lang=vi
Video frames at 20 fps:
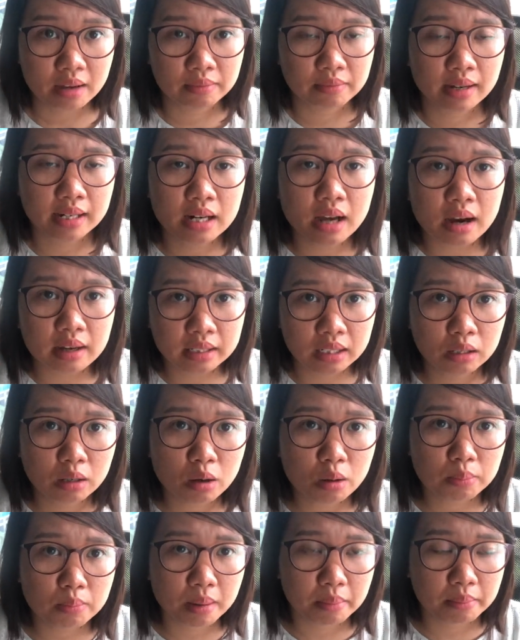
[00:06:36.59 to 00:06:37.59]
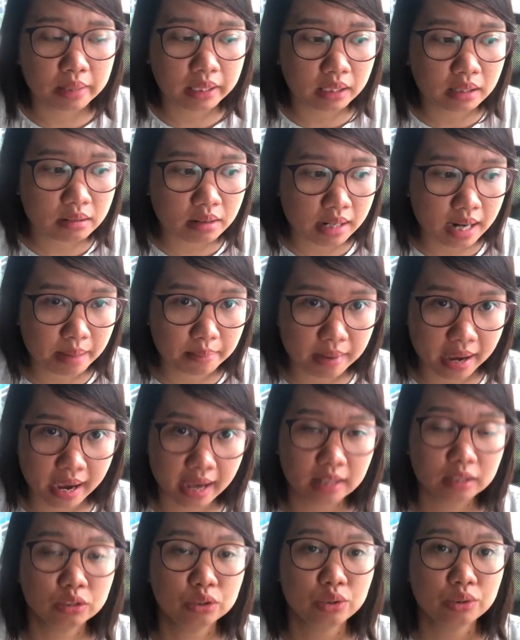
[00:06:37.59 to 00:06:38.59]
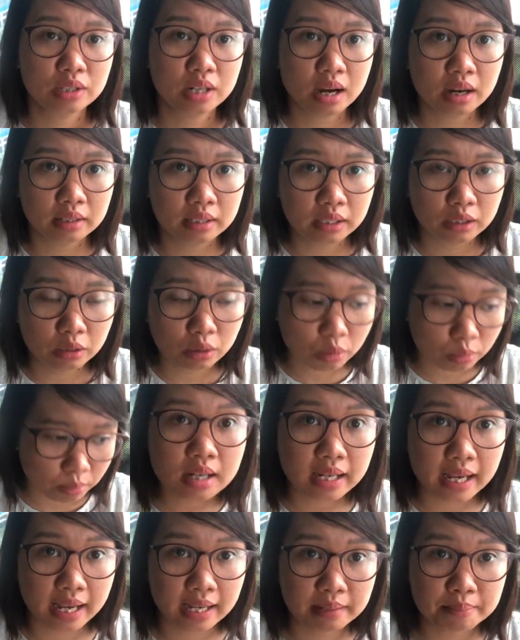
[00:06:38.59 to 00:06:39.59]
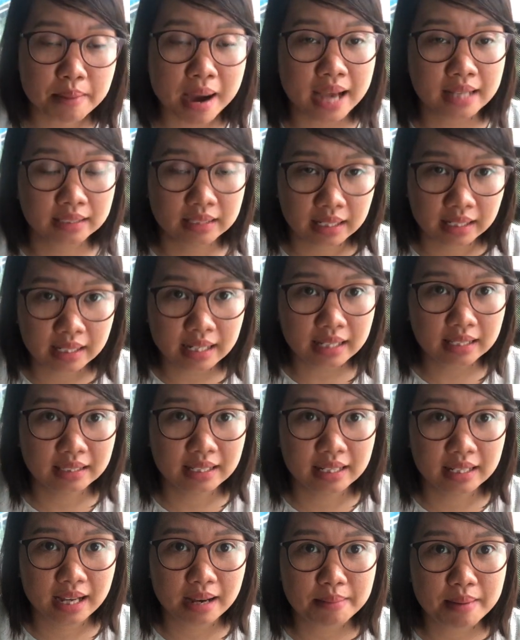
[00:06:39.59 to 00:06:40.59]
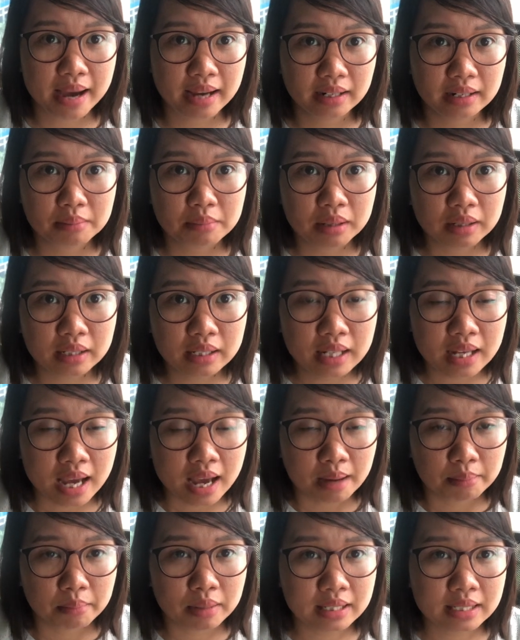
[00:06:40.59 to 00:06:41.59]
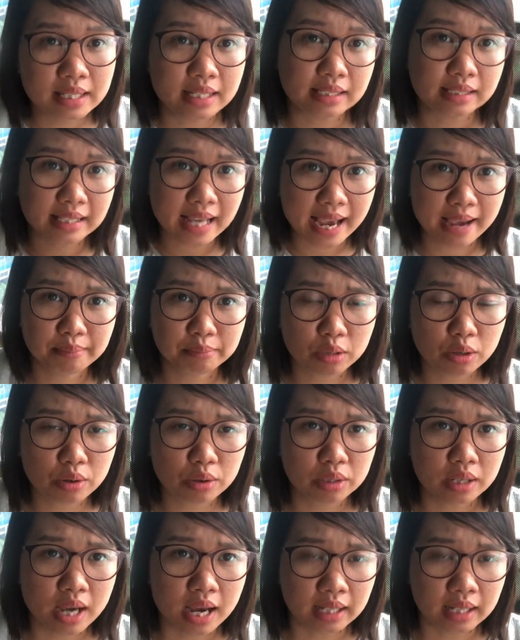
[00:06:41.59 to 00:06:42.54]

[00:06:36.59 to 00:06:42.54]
và đợi đến lúc mà mình đưa đáp án rồi, đợi đến lúc cái bài dịch ấy, thì các bạn ấy mới mới chỉ xem thôi.